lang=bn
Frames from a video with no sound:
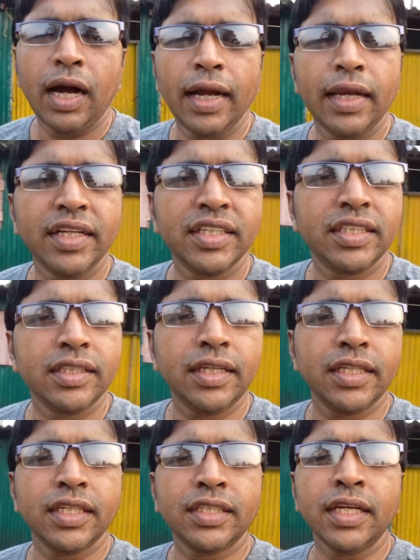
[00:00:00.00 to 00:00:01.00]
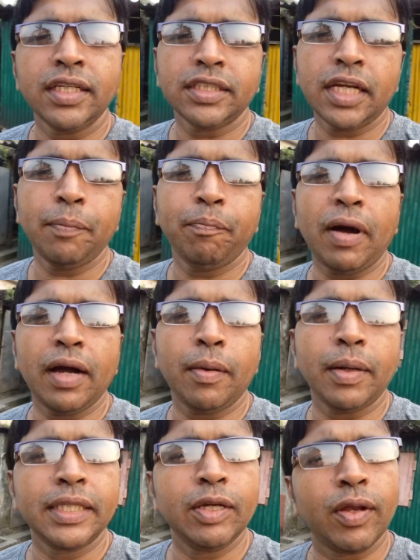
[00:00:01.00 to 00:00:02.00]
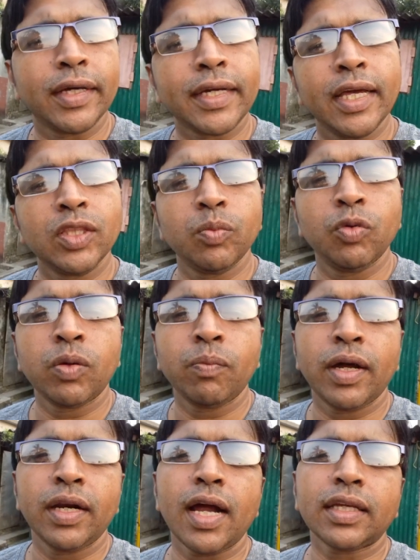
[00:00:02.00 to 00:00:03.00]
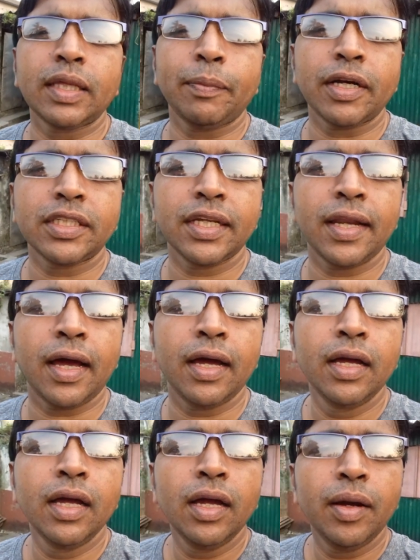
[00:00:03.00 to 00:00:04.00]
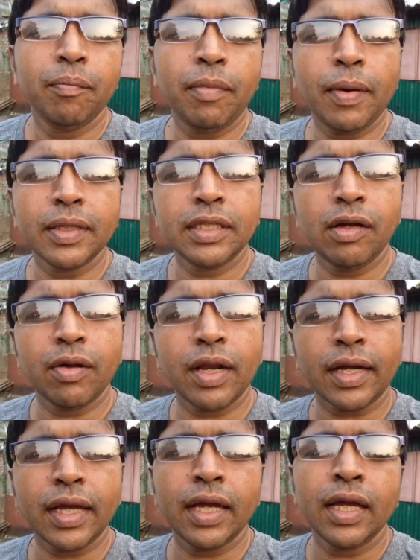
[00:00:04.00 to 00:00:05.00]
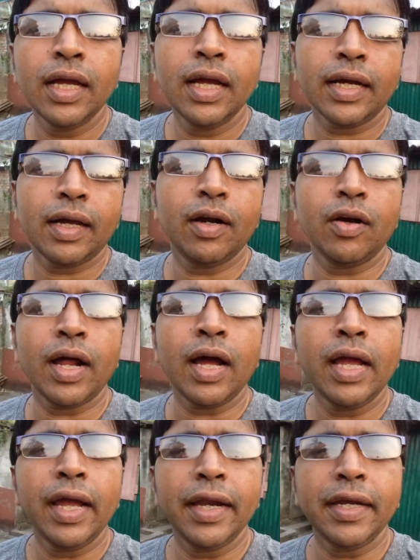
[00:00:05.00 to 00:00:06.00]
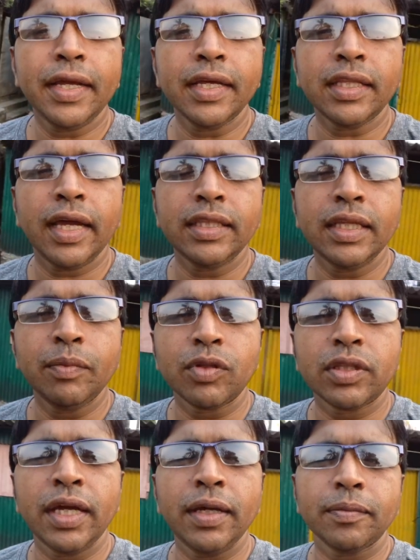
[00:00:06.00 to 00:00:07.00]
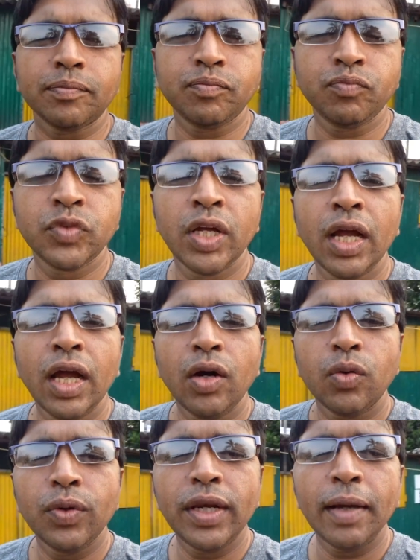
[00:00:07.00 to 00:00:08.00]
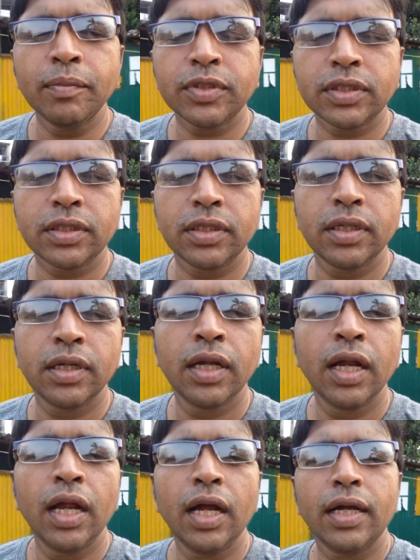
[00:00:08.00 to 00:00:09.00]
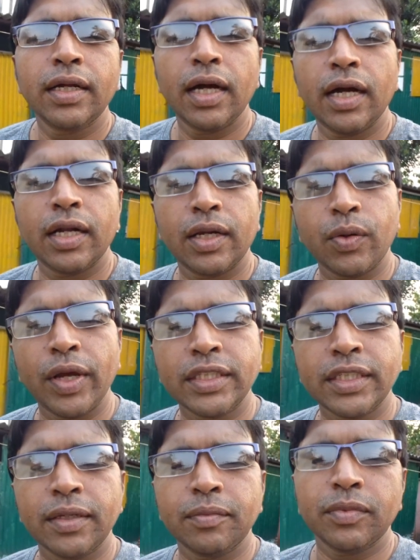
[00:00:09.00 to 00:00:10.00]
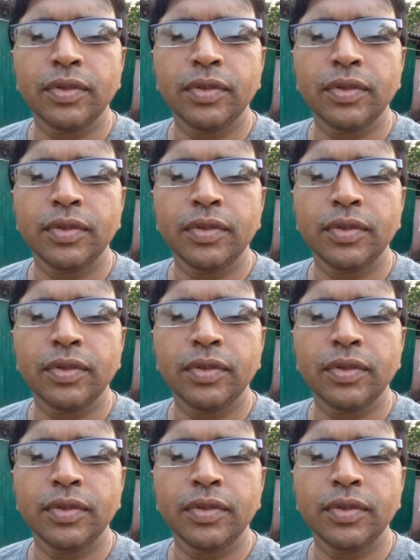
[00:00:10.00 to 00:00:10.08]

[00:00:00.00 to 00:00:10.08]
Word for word: আই লিগ নিয়ে এসেছেন সেই বাবা দেওয়ারাকে কিন্তু মোহনবাগান রাখতে পারছে না বাবা দেওয়ারাকে কেননা এটিকেতে ইতিমধ্যেই উইলিয়ামস রয়েছেন